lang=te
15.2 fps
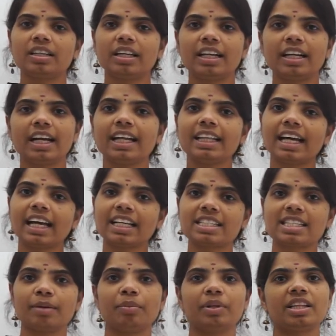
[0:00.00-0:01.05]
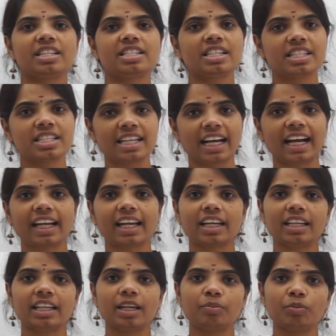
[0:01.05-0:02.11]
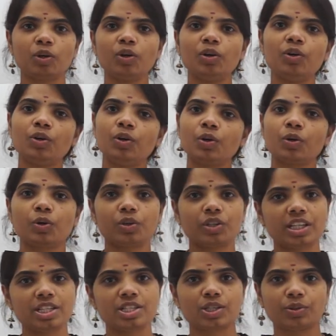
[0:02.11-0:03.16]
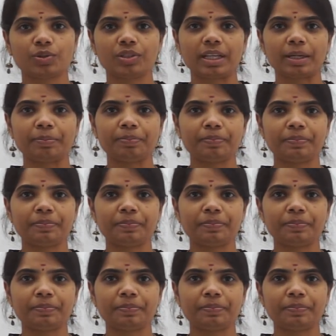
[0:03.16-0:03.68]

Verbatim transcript: ఇంకా దానికి సంబంధించిన జాకెట్నేమో కుట్టించుకుంటాం